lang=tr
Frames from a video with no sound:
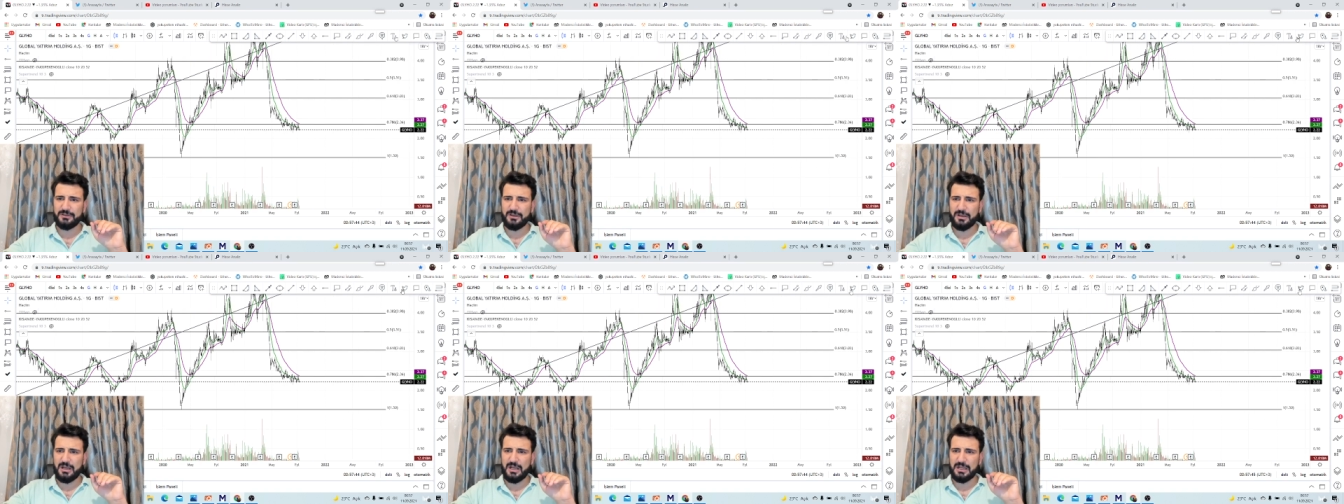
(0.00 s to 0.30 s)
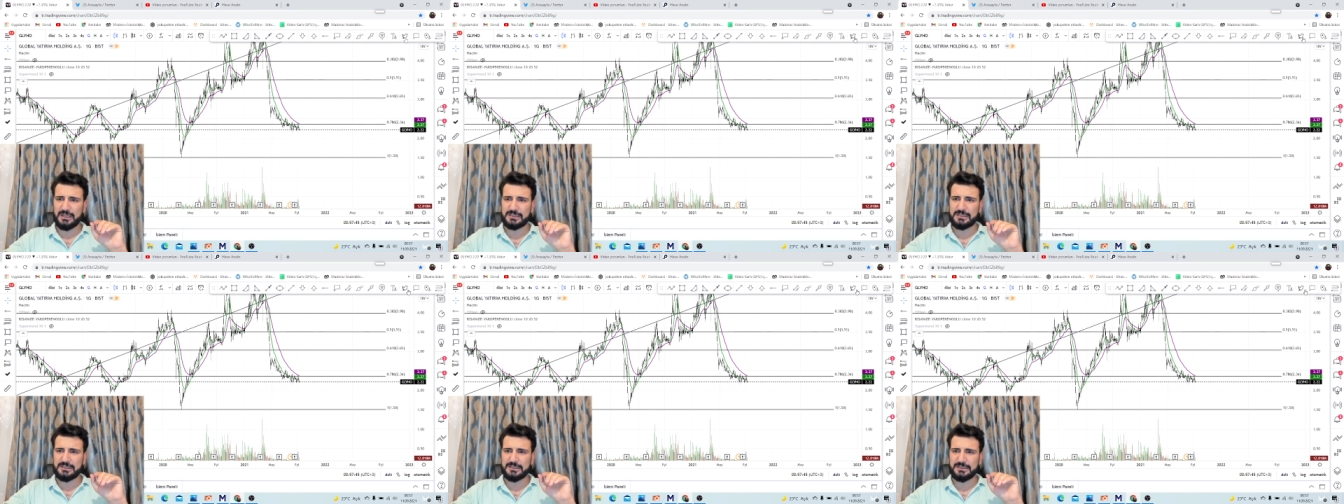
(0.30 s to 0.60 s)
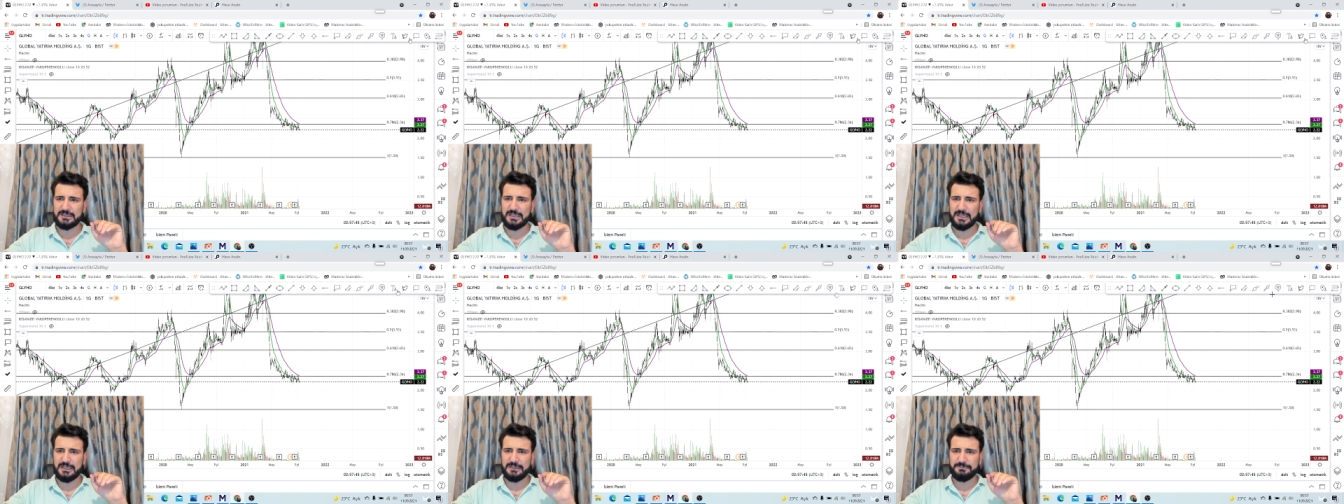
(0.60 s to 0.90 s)

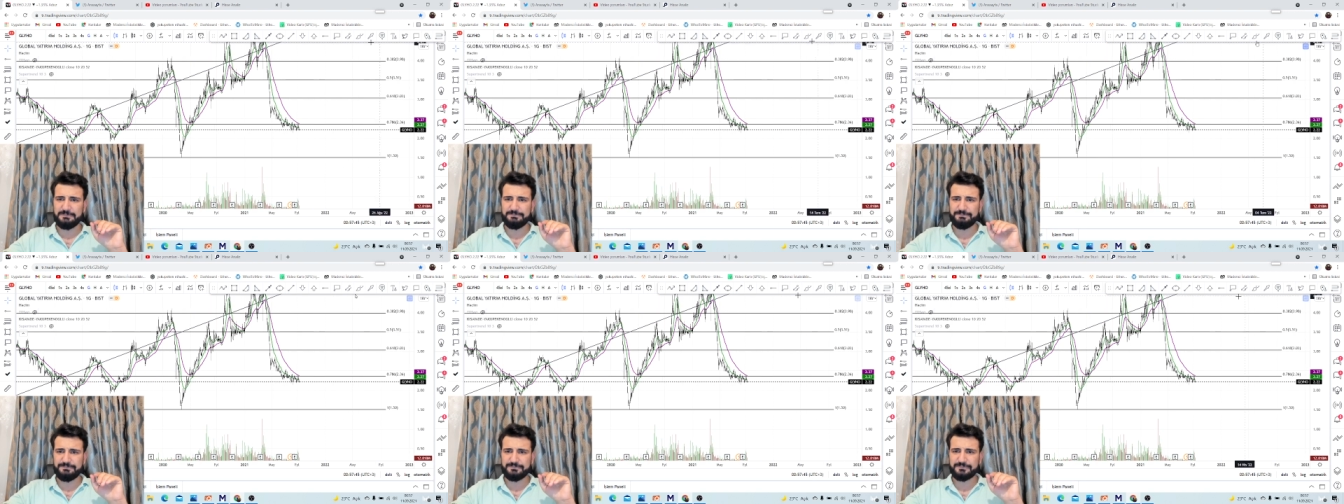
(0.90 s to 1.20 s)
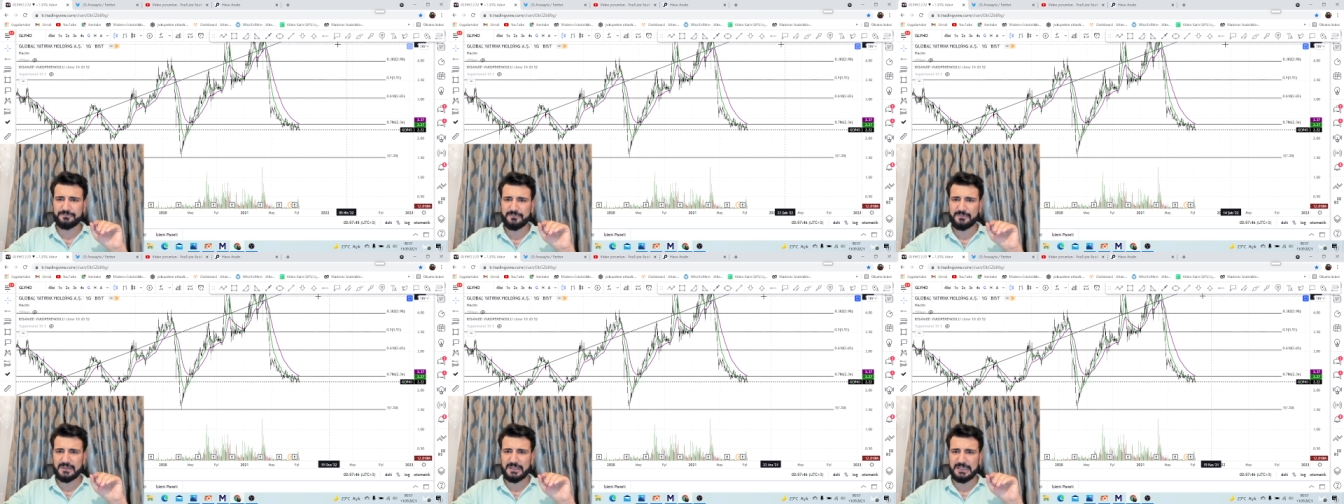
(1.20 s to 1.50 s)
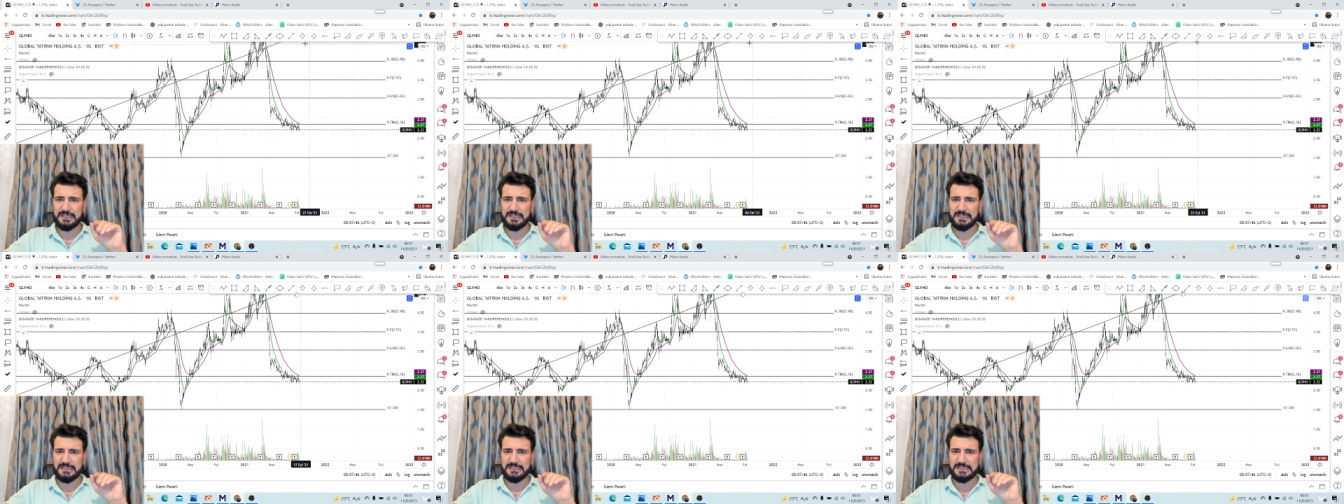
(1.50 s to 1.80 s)
altında
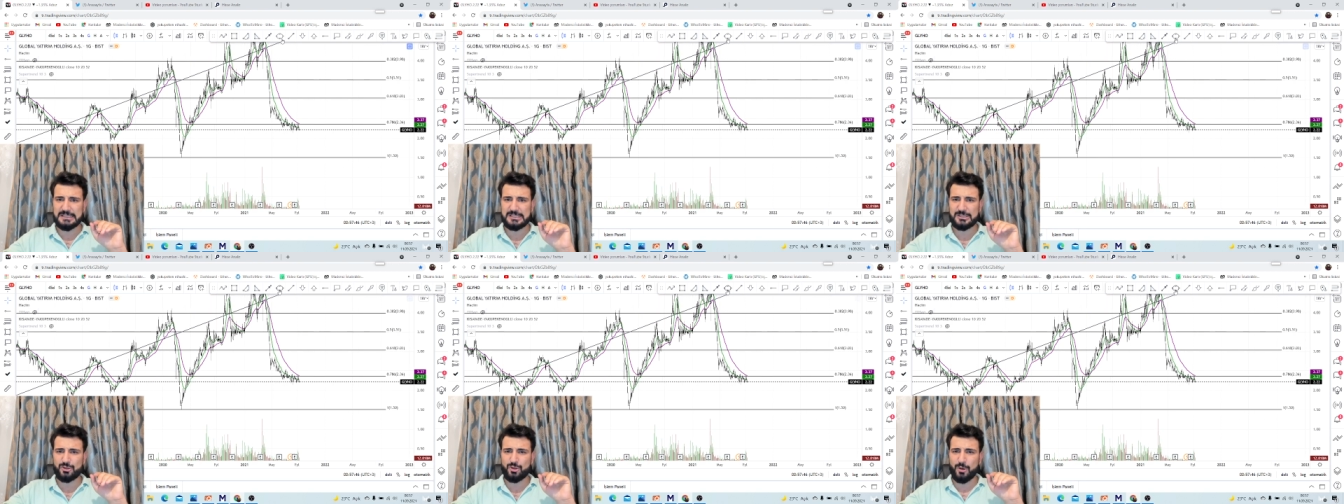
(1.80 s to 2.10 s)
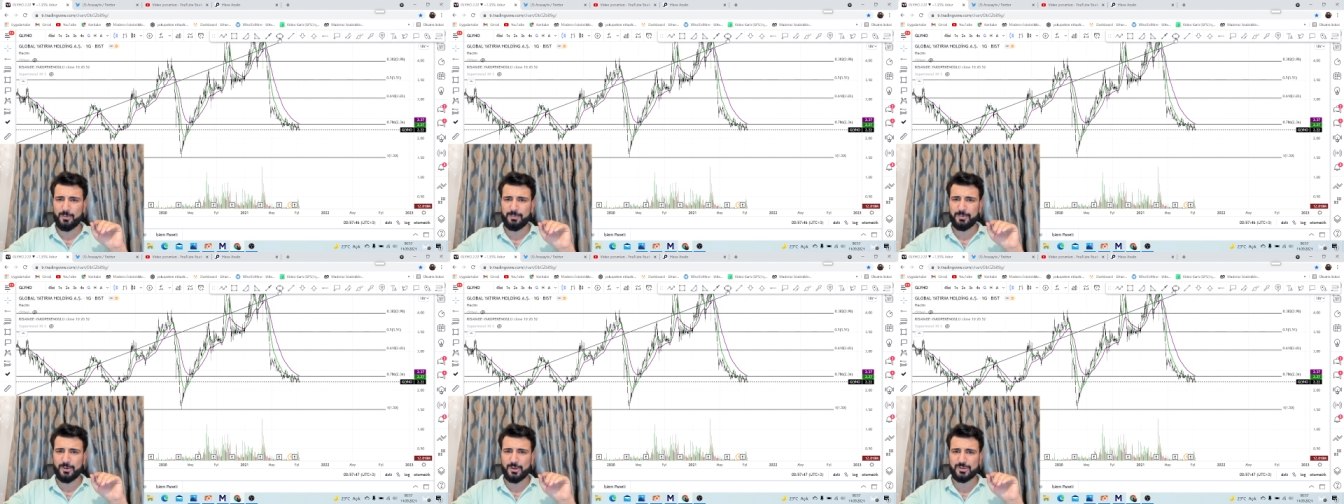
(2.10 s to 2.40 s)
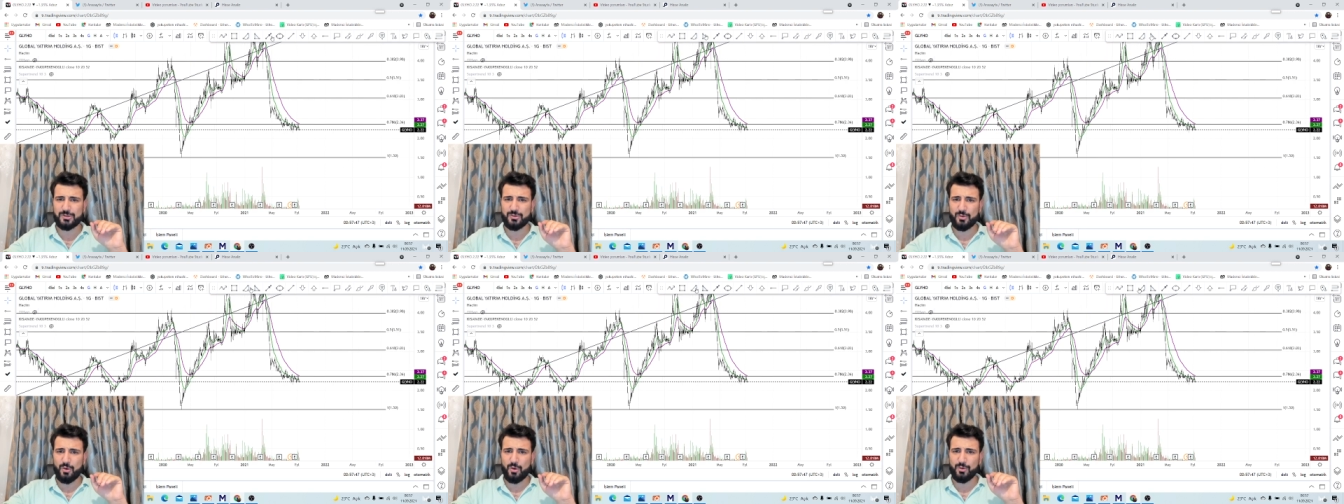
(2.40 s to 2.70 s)
e, stop
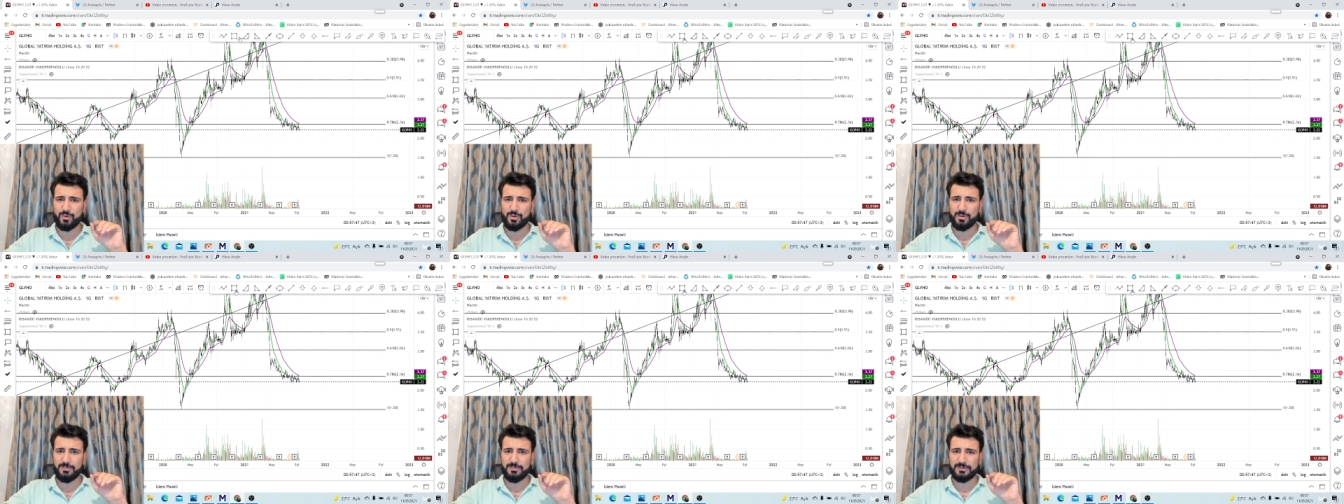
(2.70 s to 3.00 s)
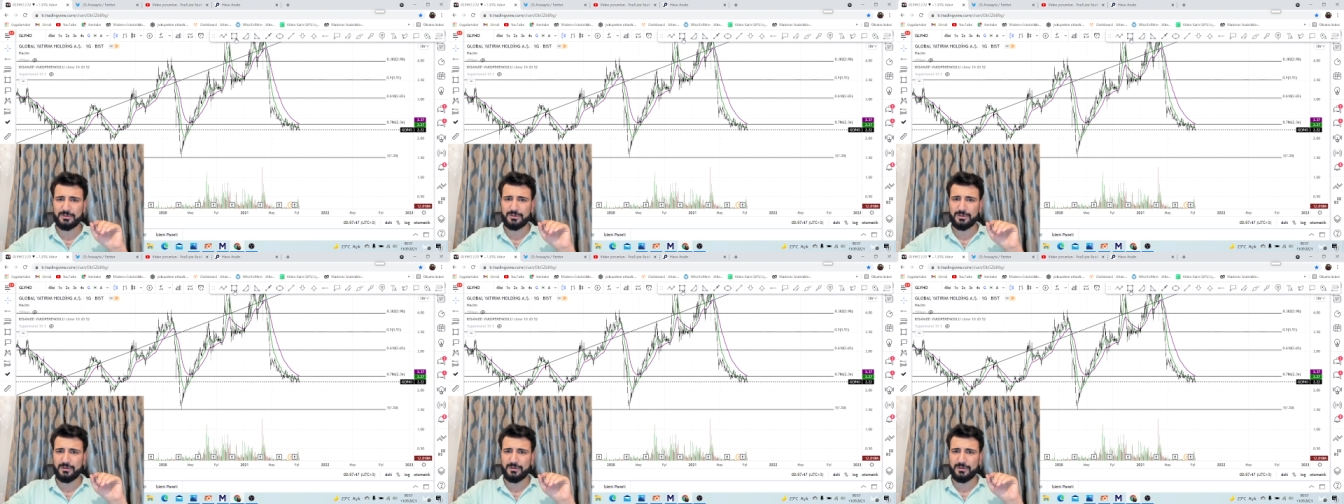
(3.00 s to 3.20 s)
loss onun e,